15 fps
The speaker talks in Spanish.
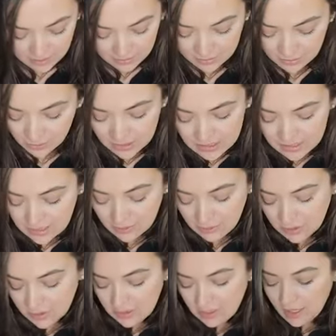no, es que no
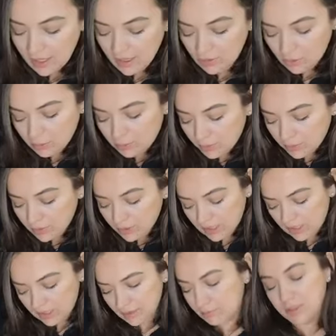entiendo. ¿Por
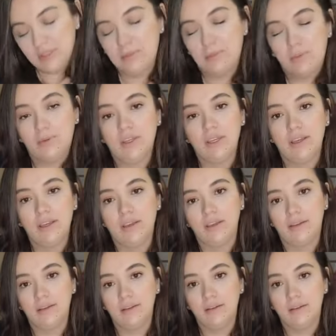qué? Pues, ¿por qué?